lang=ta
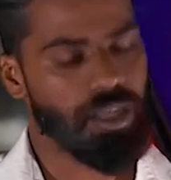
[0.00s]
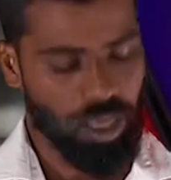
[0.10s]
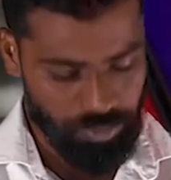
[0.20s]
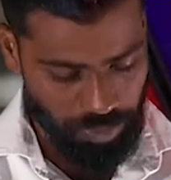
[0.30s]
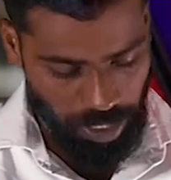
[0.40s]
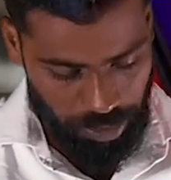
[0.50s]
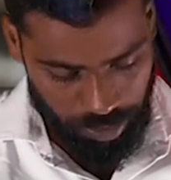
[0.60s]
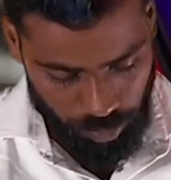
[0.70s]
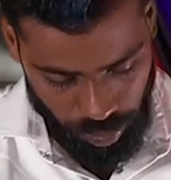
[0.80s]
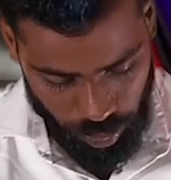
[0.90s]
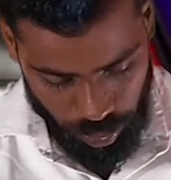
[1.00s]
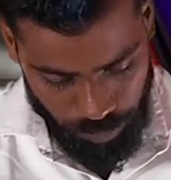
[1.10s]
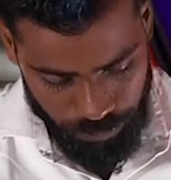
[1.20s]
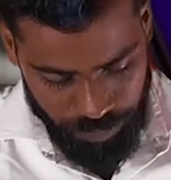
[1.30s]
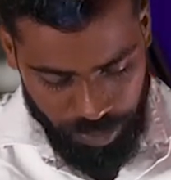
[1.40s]
இல்லை அந்த விடயங்களை கூறிக்கொண்டு
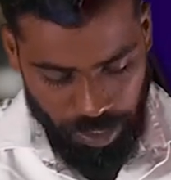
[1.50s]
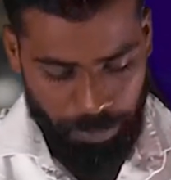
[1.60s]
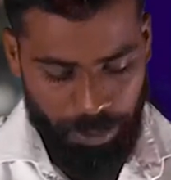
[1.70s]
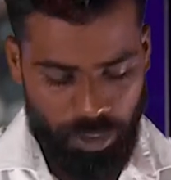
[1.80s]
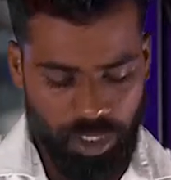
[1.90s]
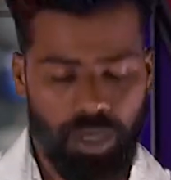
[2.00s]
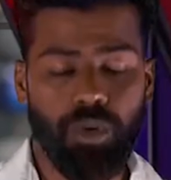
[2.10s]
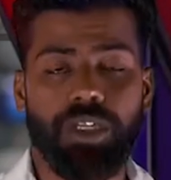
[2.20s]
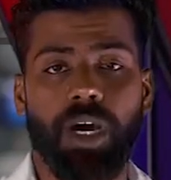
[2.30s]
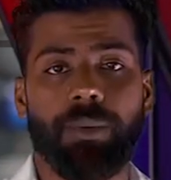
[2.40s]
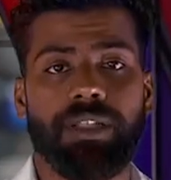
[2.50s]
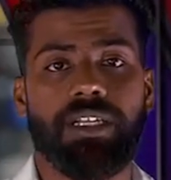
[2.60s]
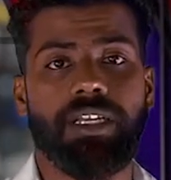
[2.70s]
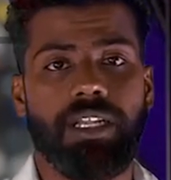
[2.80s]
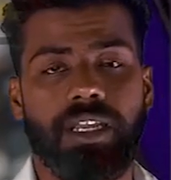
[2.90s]
பெட்ரோலிய
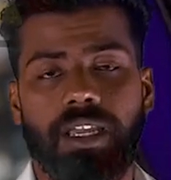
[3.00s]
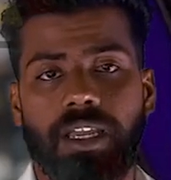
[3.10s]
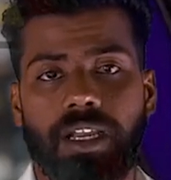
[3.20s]
கூட்டுத்தாபனத்திற்கு இனி